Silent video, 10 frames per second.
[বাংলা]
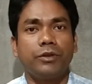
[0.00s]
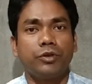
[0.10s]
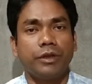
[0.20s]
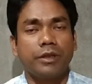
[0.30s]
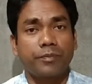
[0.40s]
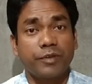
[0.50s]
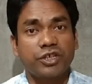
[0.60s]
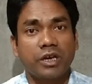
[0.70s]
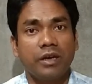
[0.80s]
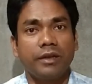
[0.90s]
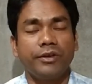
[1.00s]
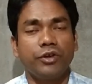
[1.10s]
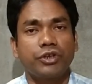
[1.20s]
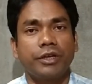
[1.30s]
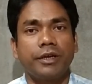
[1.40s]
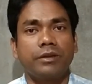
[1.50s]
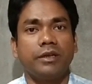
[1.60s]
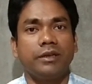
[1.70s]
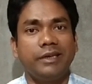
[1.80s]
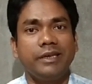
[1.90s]
যদি স্পেশাল এডুকেশনের ক্ষেত্রে
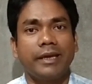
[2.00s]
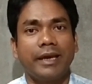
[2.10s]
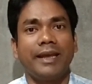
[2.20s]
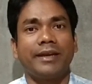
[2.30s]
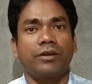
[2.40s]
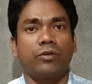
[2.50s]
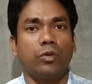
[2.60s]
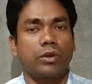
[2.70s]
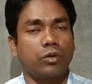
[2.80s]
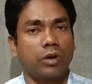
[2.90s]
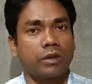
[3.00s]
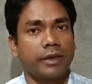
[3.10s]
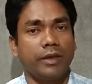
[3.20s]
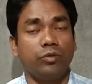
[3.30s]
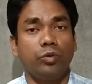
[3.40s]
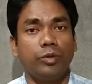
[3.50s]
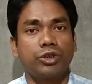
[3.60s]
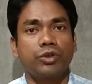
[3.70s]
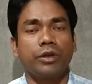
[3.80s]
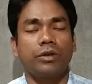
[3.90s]
এড কোর্স করা থাকে দু
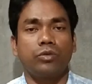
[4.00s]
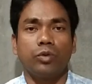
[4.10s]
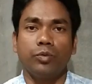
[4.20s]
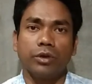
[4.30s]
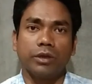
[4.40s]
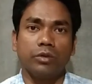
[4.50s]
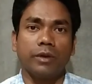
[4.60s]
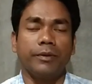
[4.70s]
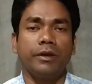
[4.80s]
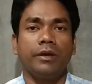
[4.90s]
বছরের তবুও কিন্তু আপনি